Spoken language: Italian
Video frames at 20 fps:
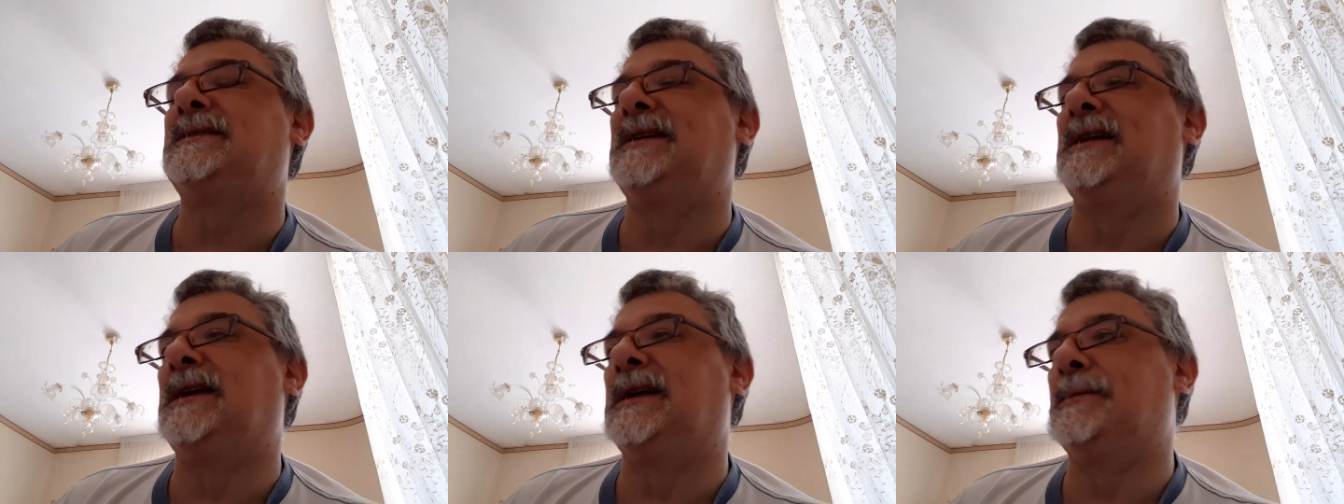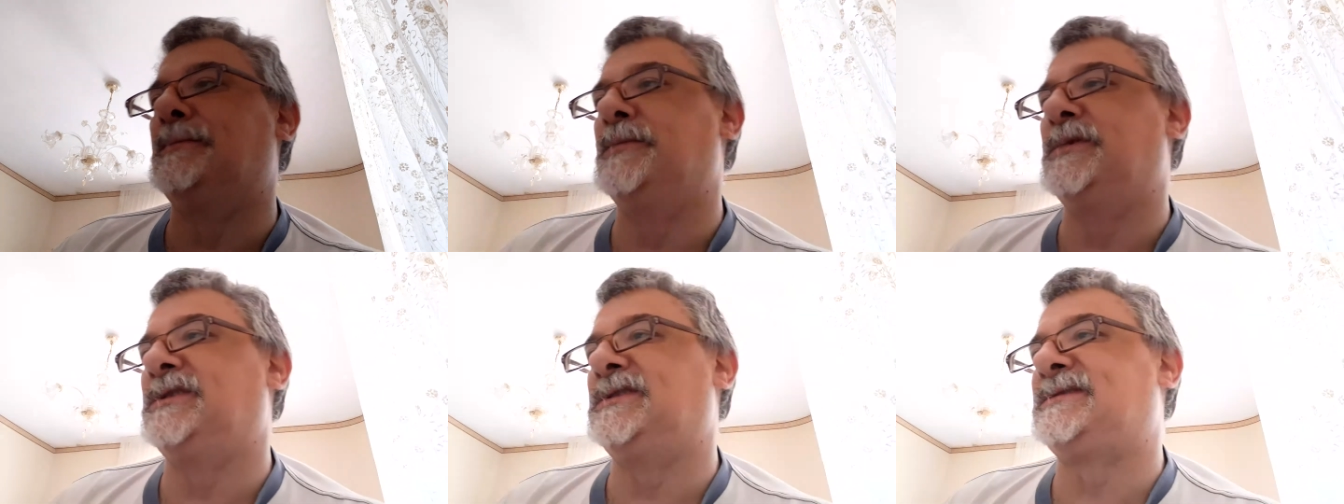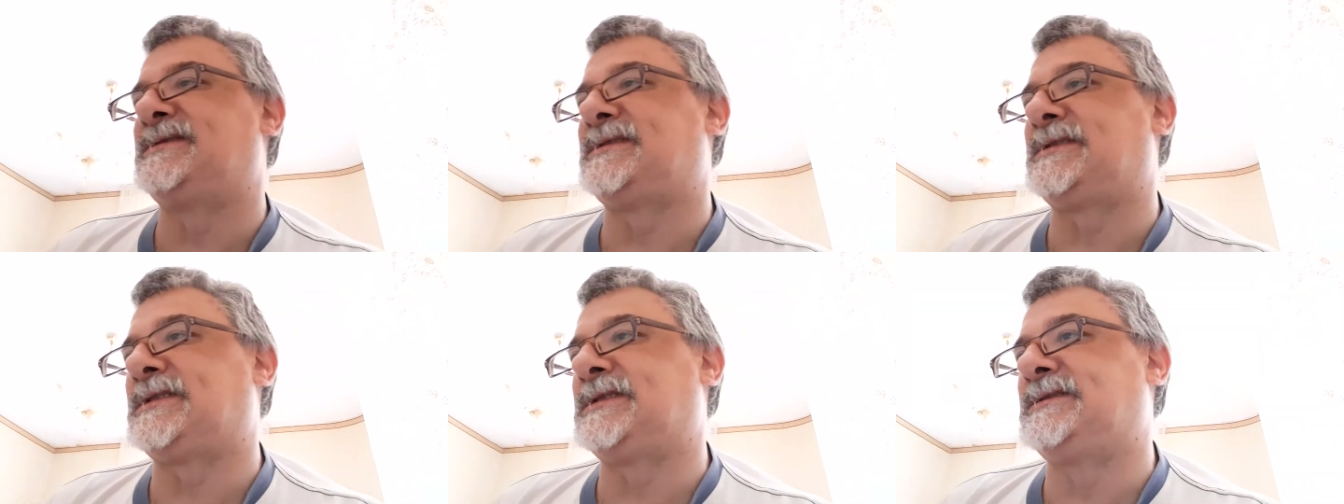
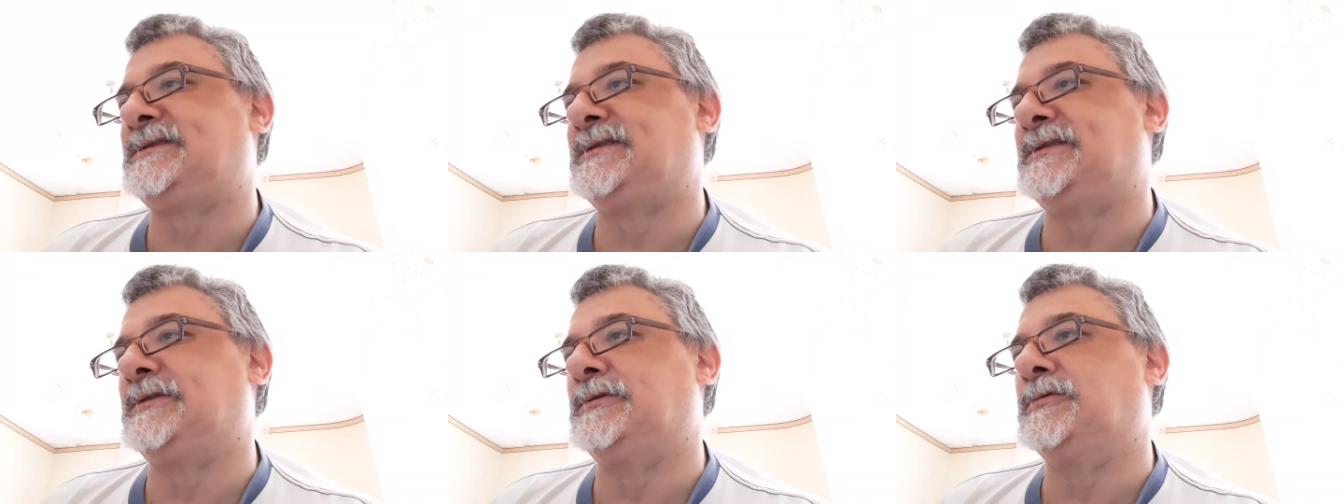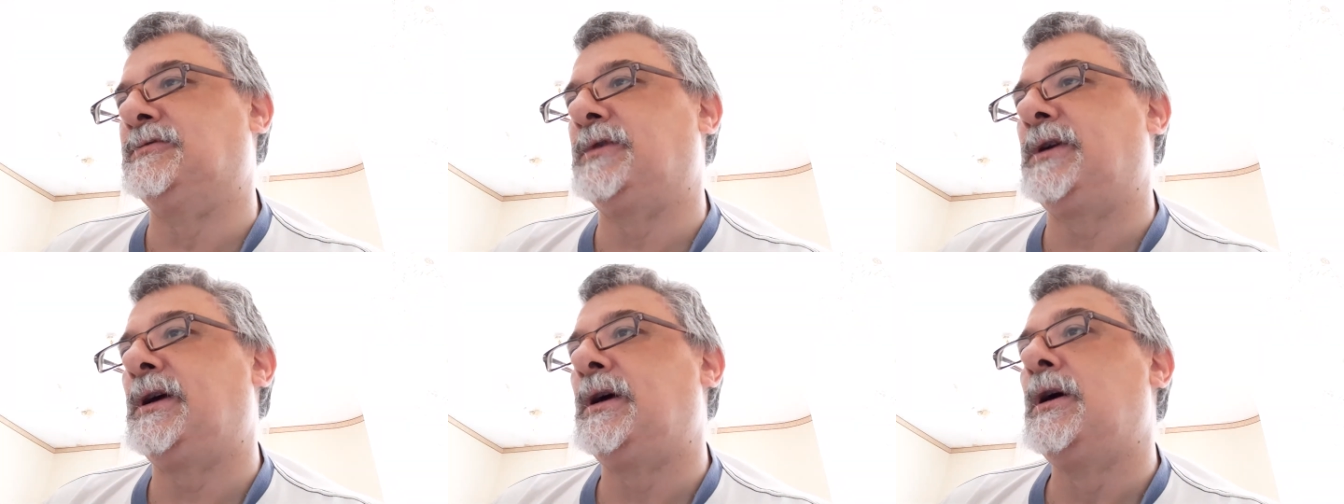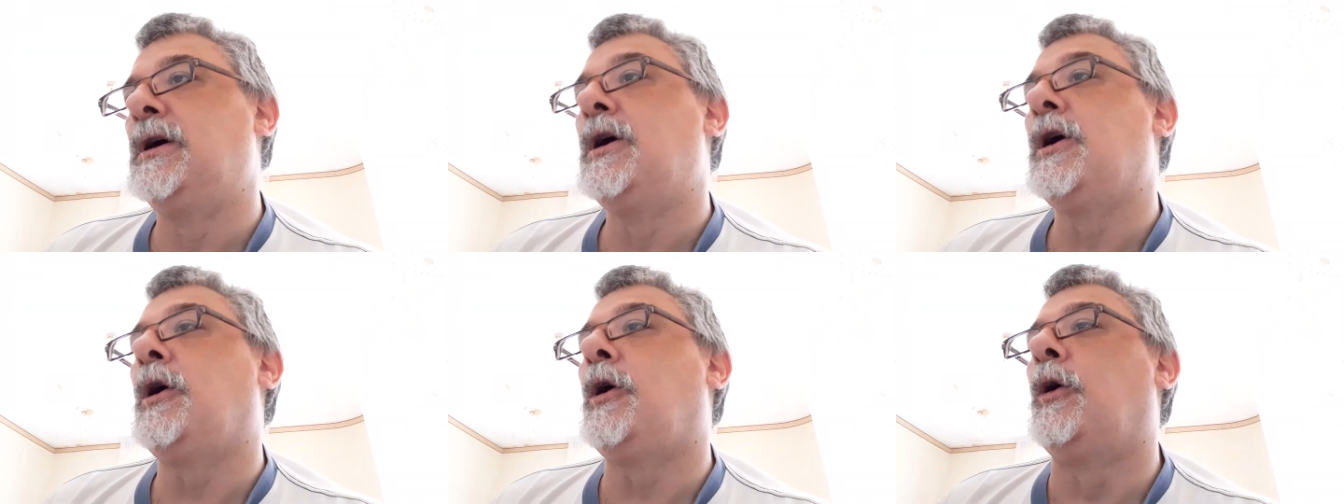dell'amministrazione
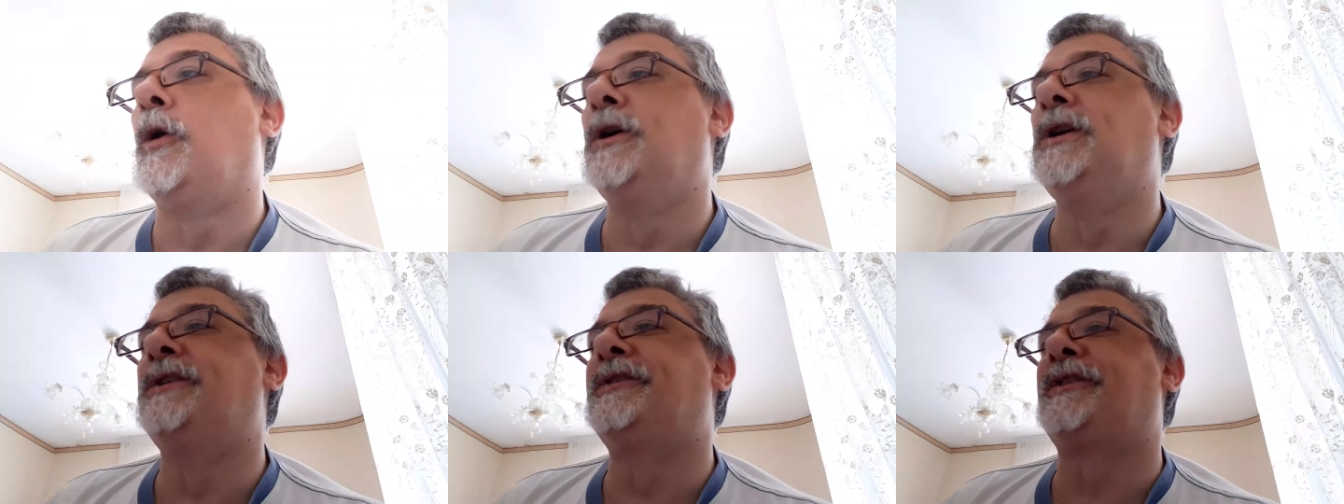o il